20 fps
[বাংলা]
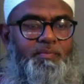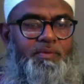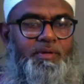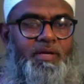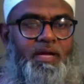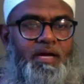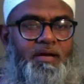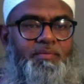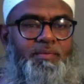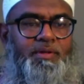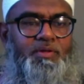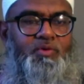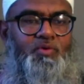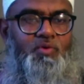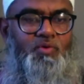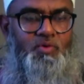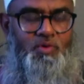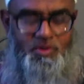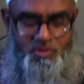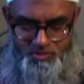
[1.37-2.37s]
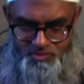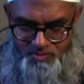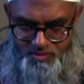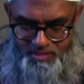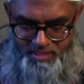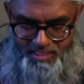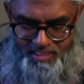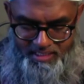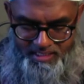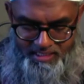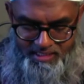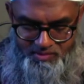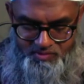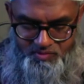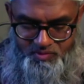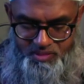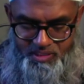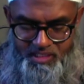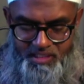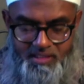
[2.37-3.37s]
নাহমাদুহু ওয়া নুসাল্লি আলা
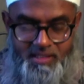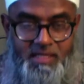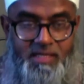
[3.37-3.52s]
রাসূলিহিল